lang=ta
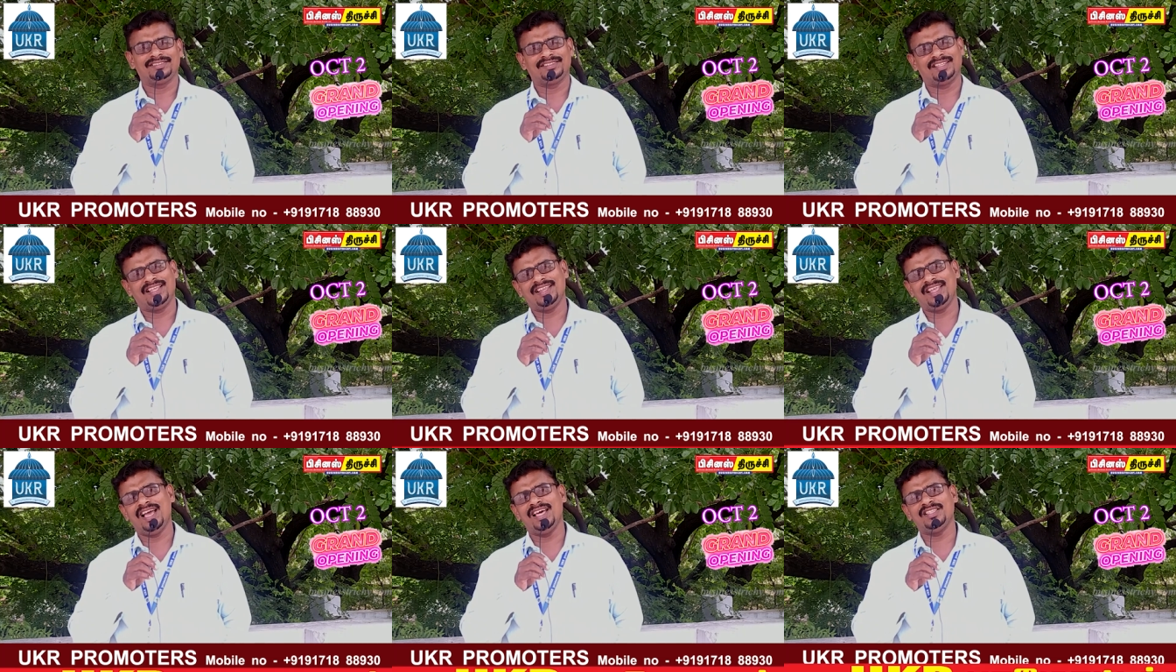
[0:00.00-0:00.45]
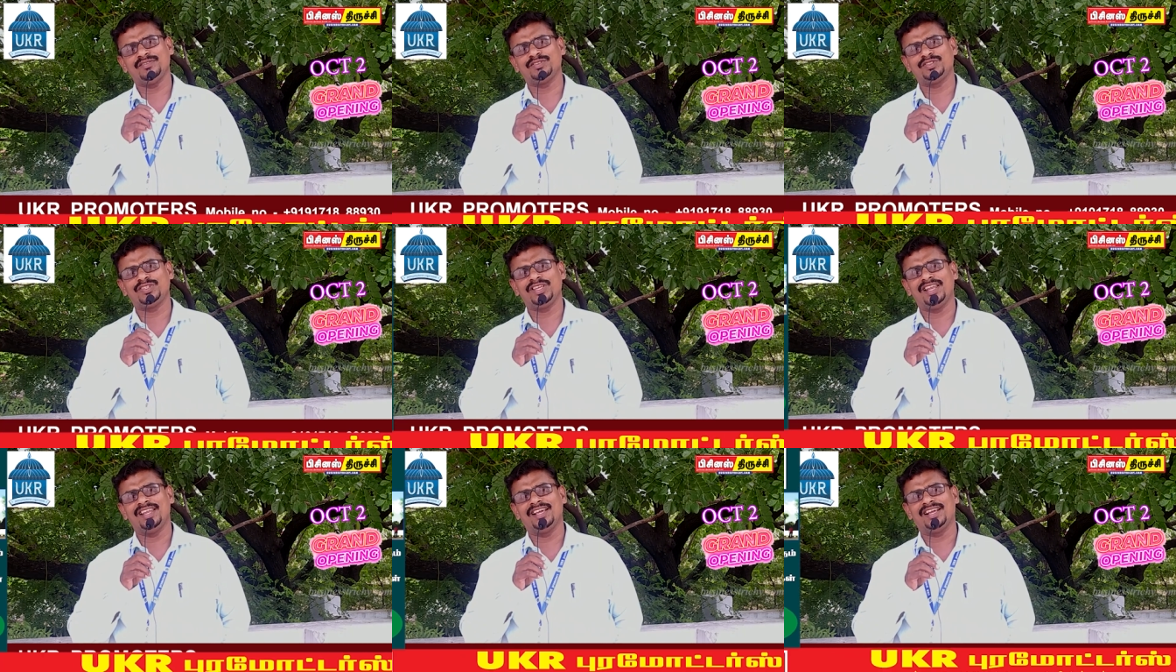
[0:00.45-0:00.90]
தெரியாத
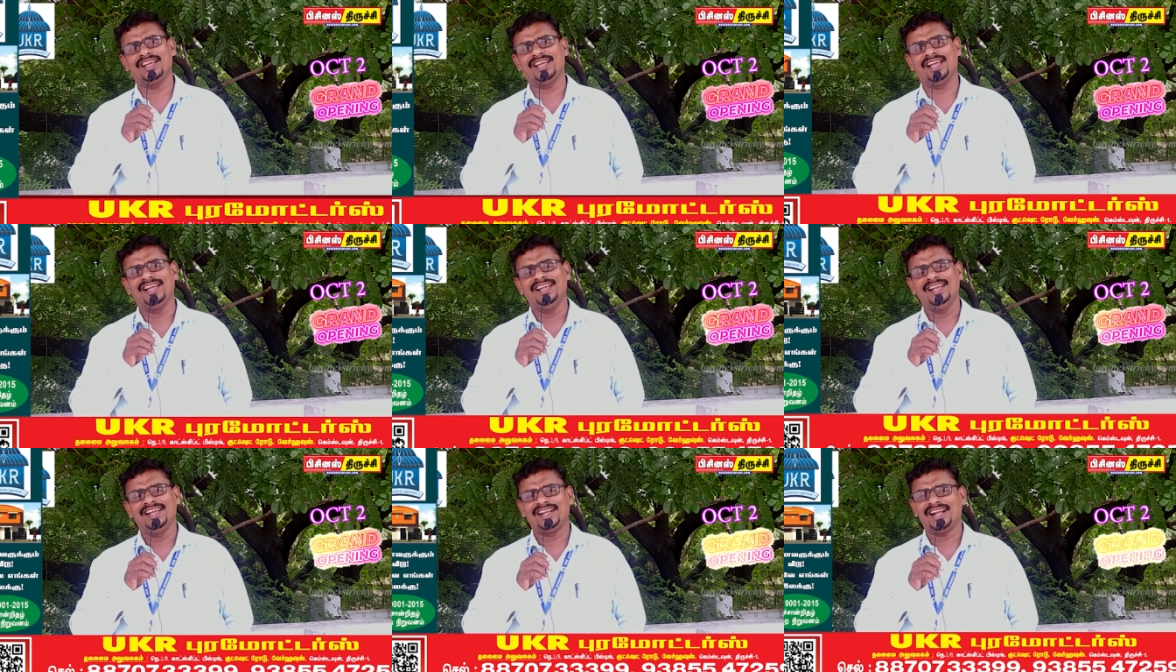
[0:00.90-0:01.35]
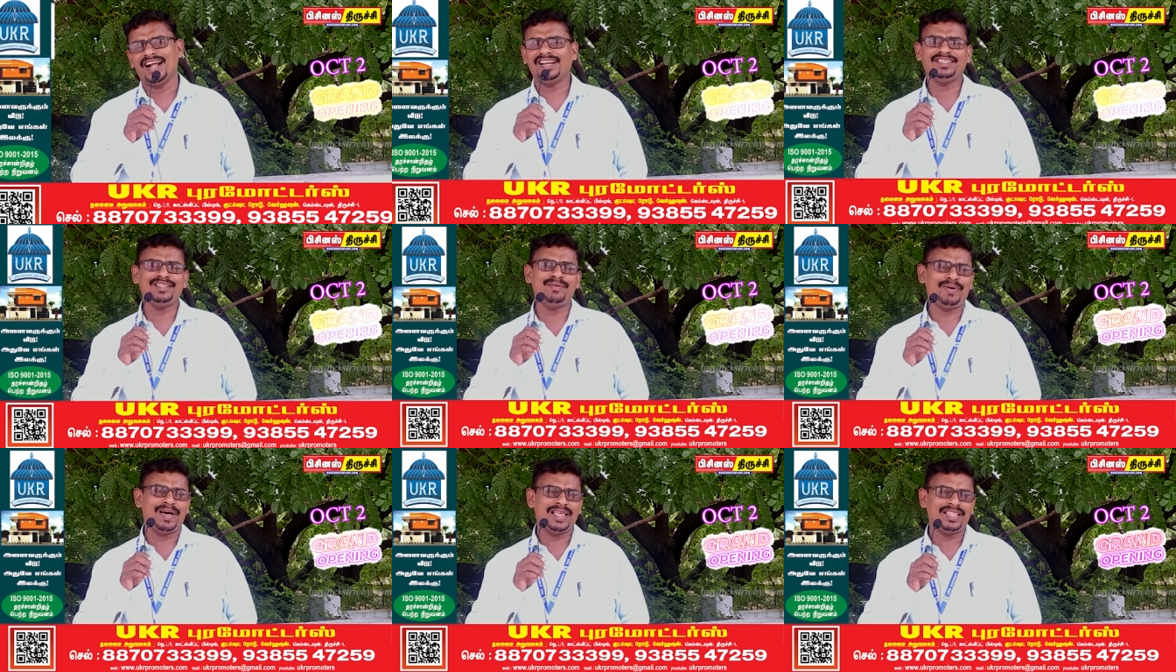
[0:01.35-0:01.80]
விஷயம் இல்லைங்க
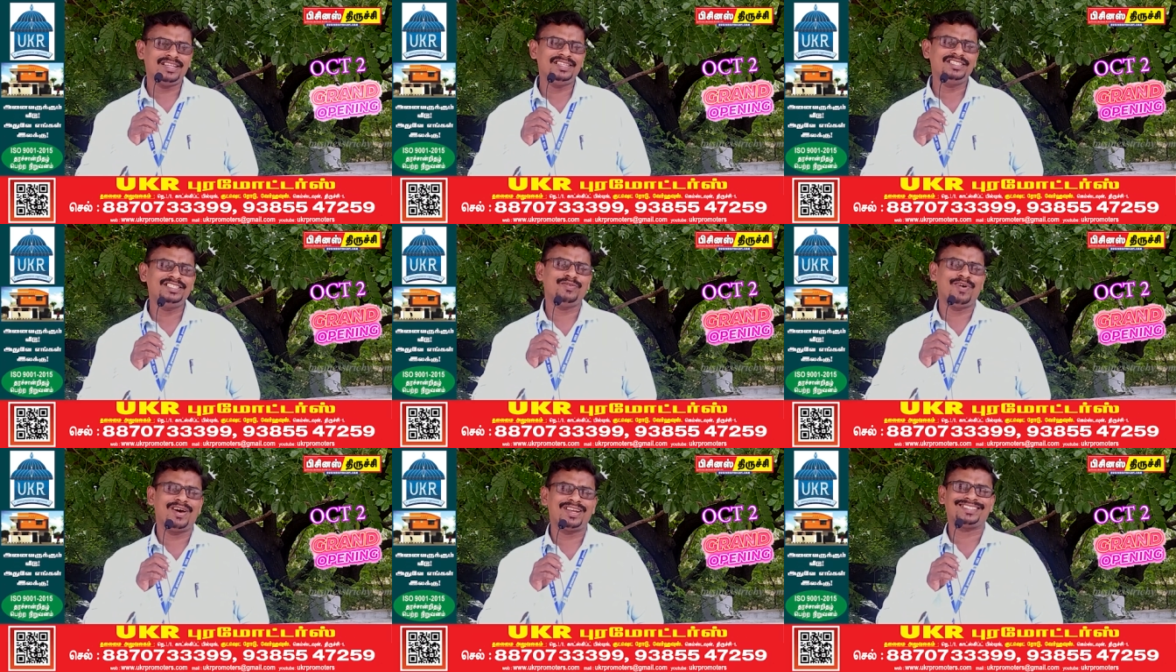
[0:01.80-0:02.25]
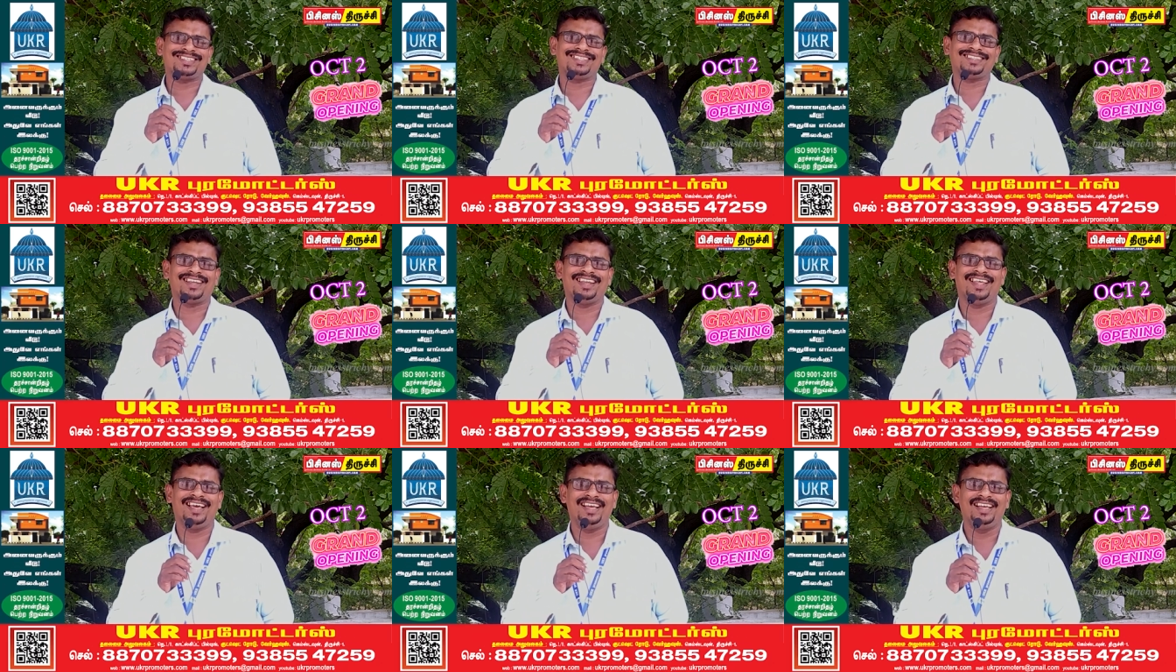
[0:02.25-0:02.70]
கடந்த பதினஞ்சு
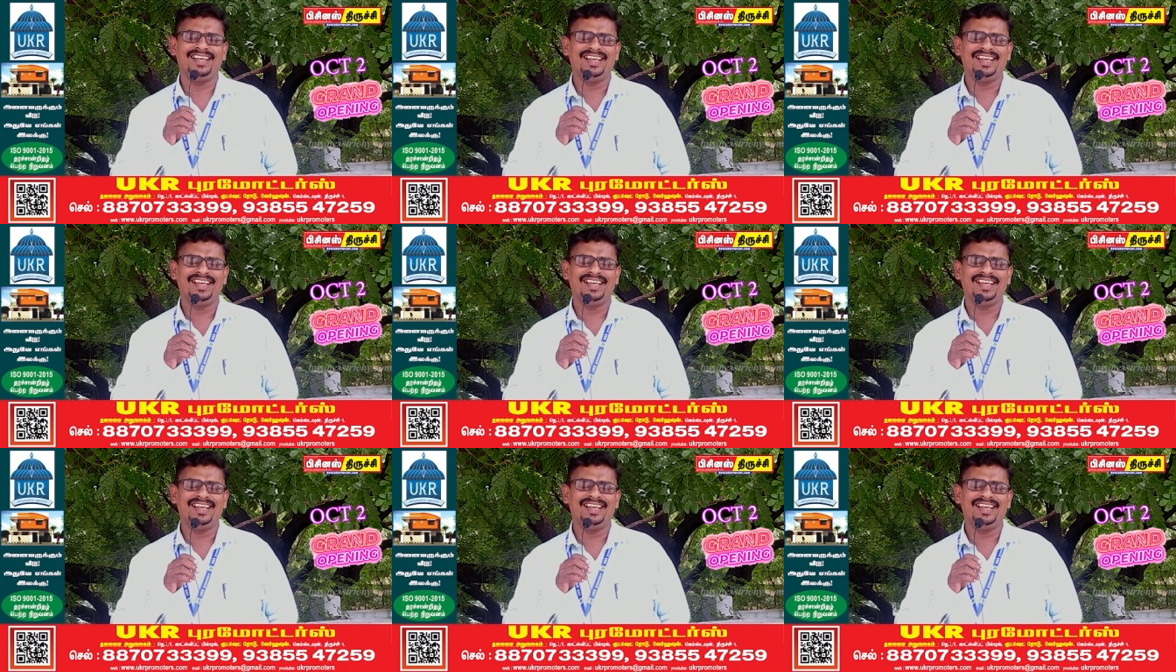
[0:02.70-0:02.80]
வருஷத்துல